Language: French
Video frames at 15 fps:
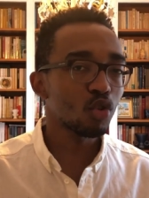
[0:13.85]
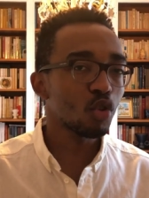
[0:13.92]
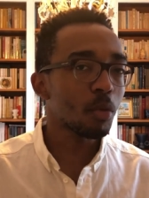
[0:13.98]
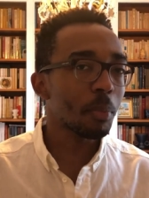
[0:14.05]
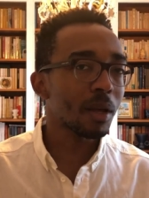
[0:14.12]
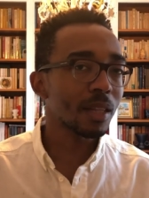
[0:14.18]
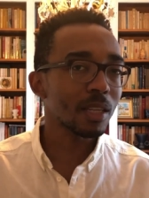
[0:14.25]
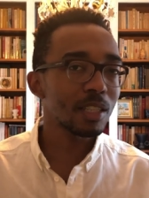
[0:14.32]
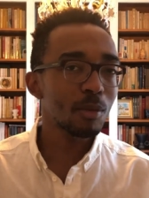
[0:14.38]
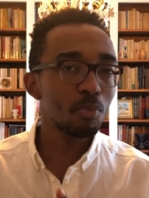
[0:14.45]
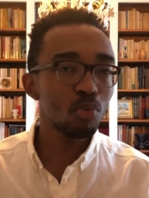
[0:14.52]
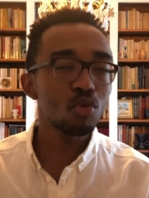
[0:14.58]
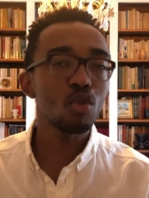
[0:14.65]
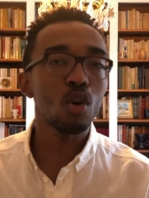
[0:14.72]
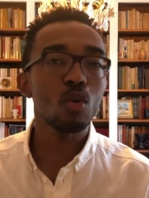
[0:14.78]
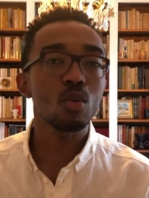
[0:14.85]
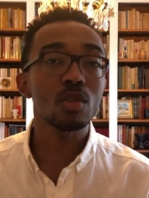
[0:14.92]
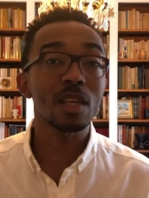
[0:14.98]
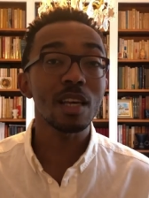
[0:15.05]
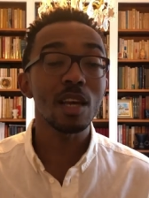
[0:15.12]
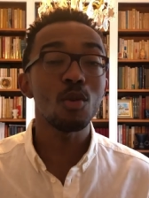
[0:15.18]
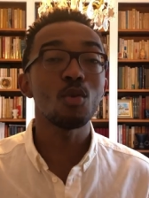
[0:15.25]
Je vais te partager plusieurs
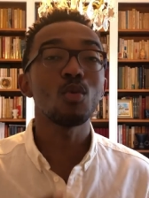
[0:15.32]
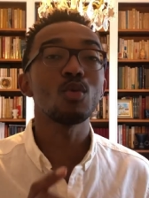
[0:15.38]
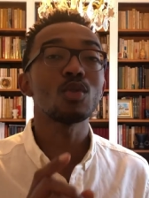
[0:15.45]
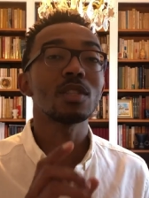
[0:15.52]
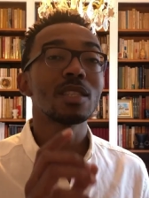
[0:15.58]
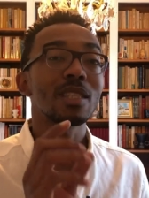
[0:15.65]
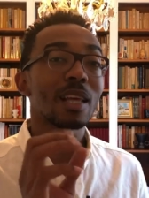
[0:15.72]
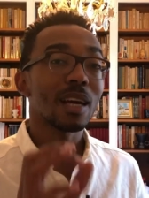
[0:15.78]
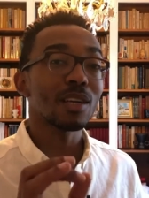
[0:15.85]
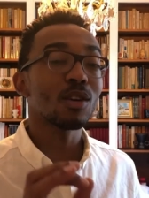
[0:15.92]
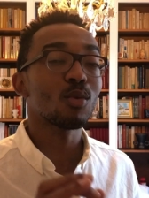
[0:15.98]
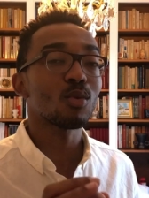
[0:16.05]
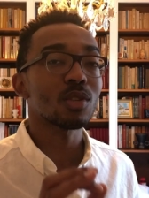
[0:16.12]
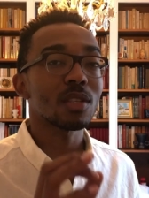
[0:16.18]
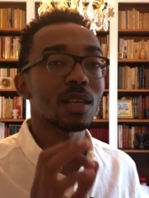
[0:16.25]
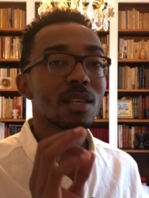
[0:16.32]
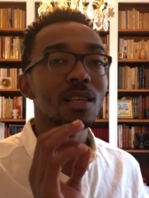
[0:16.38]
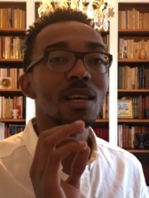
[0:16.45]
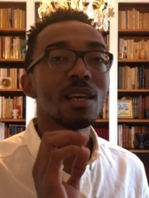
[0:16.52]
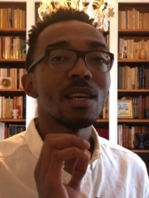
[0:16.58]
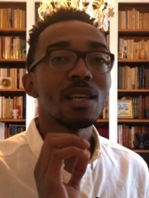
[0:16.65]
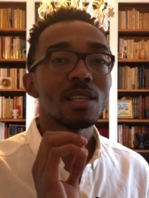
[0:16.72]
conseils et le dernier conseil,